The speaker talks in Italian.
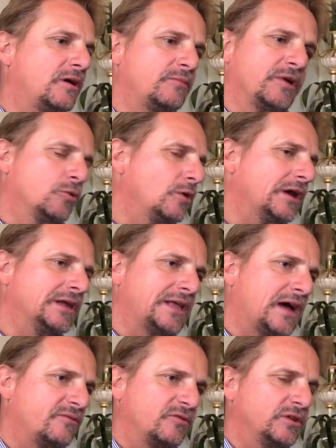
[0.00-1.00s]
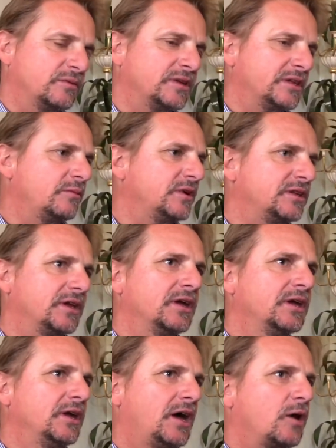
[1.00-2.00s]
peculiarità, fondamentalmente
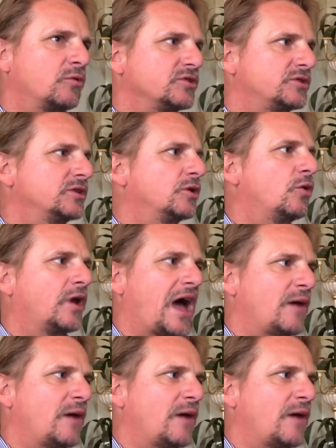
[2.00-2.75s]
ha questi corami,